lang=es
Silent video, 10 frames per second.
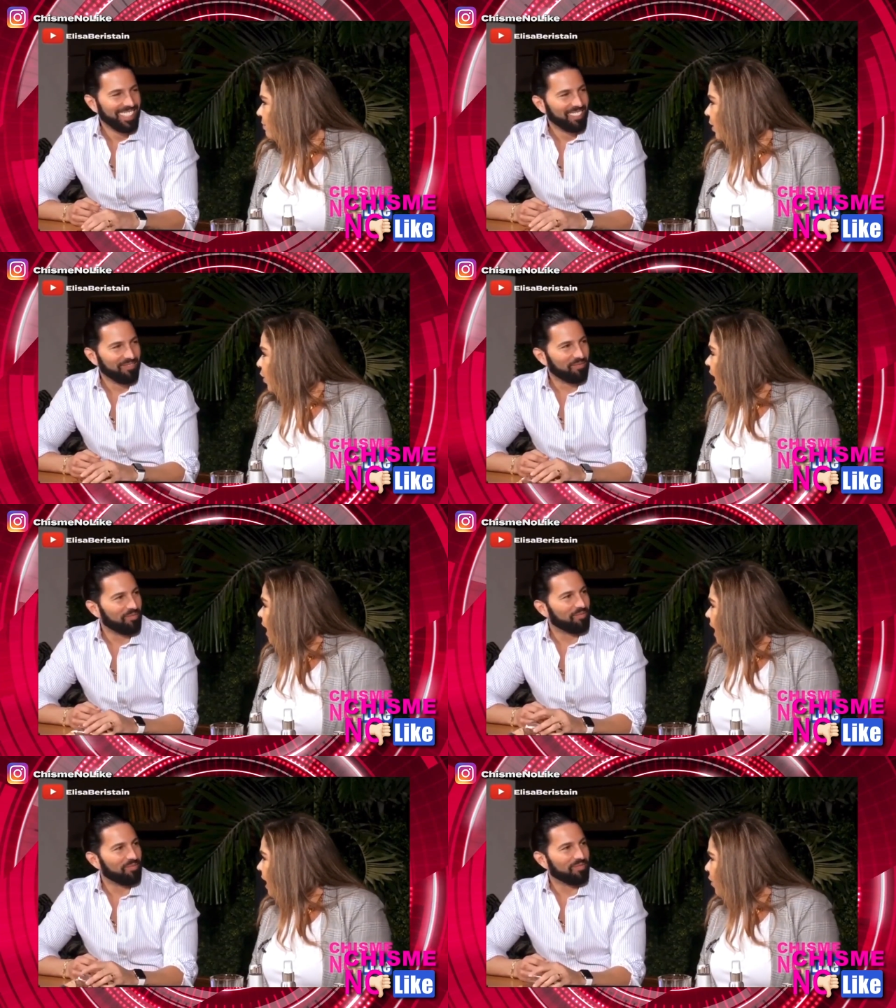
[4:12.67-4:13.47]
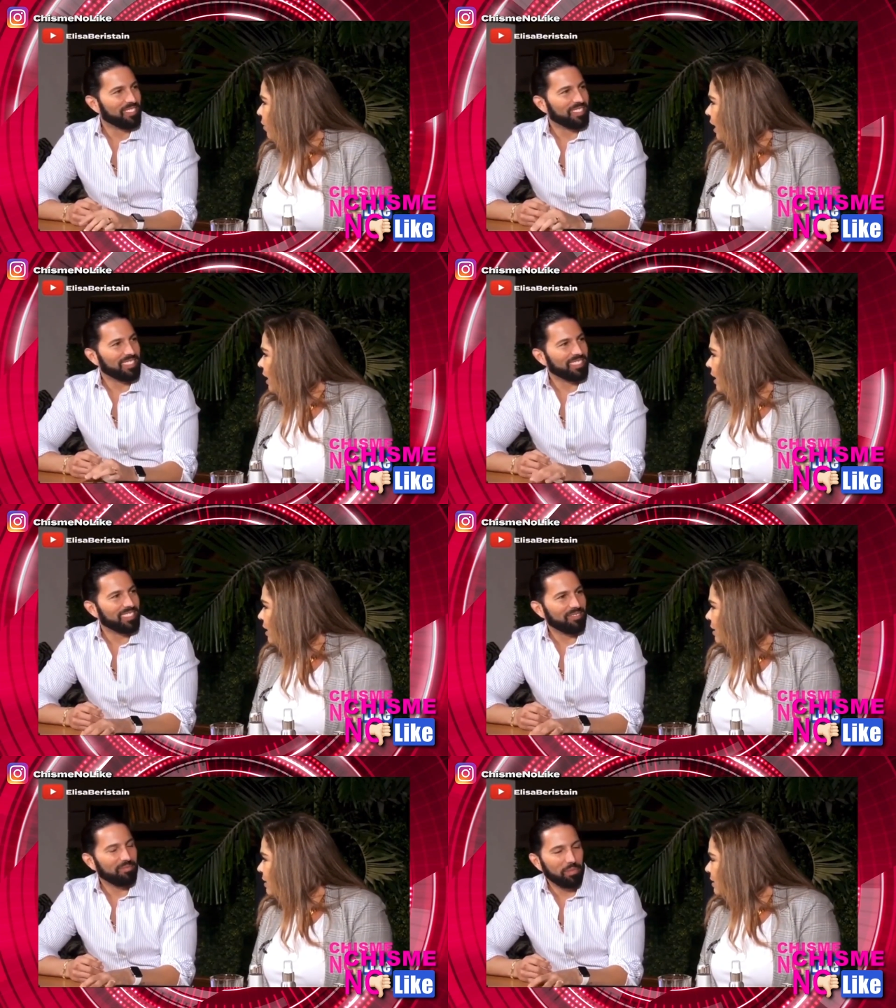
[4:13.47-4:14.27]
¿Pero la, el aroma qué?
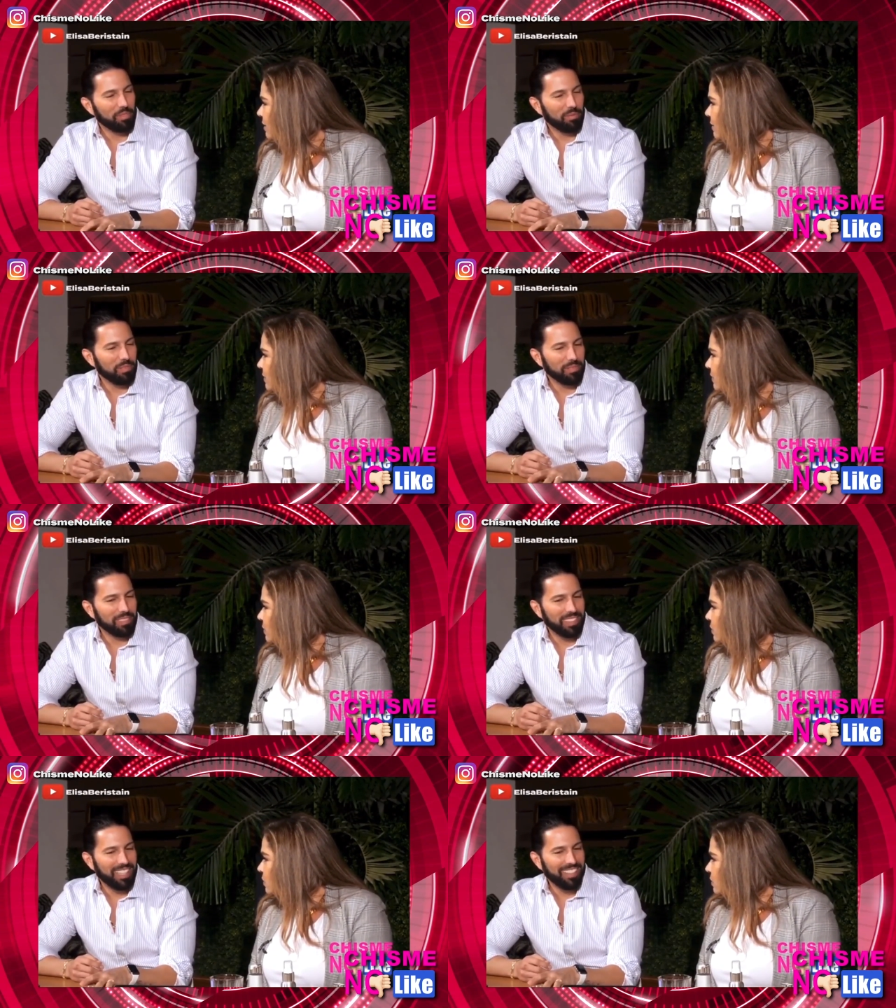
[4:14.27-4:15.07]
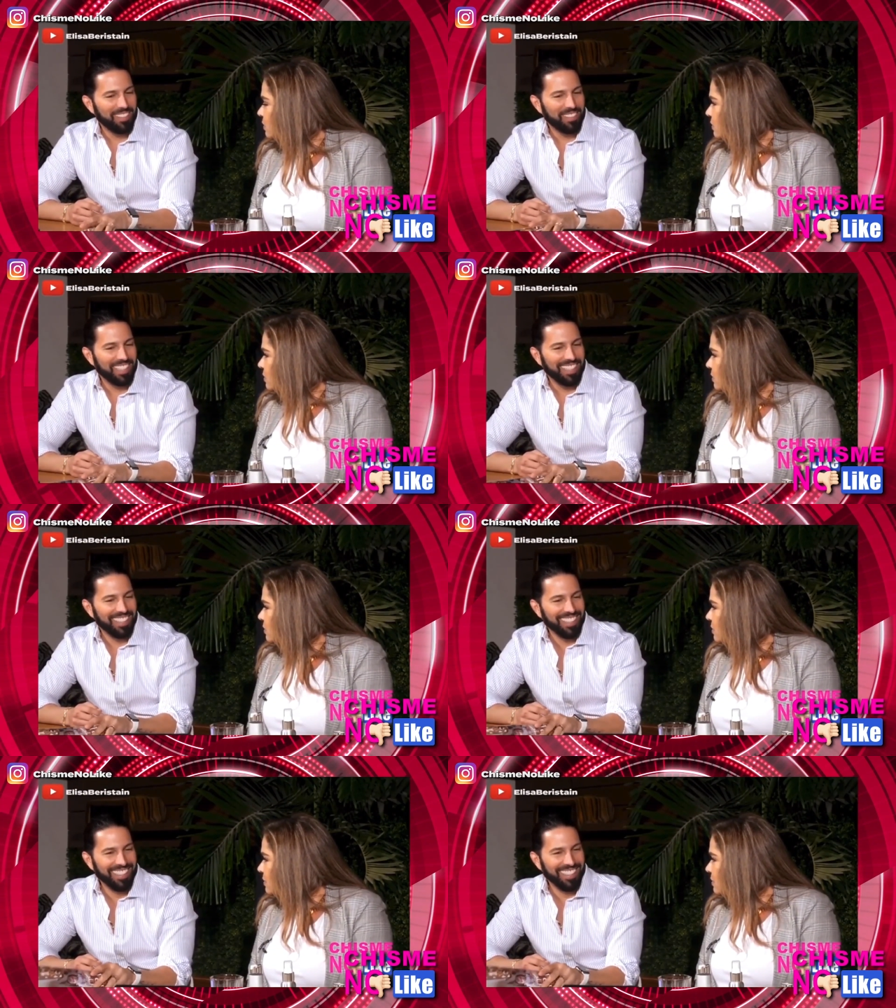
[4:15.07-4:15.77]
Pues no, aroma.